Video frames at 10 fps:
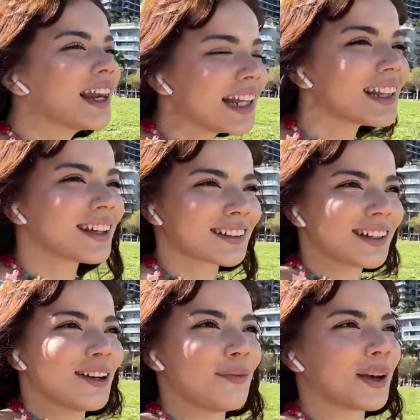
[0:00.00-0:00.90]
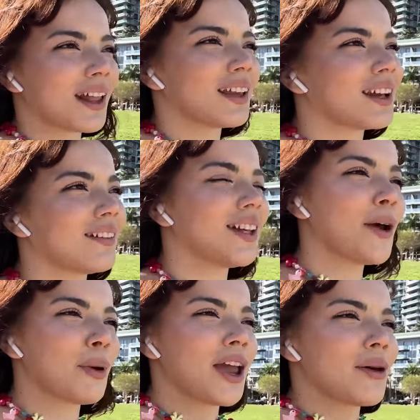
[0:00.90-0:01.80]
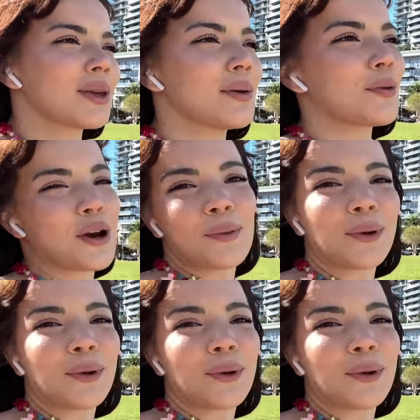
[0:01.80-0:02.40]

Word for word: lindas para describir a Miami por el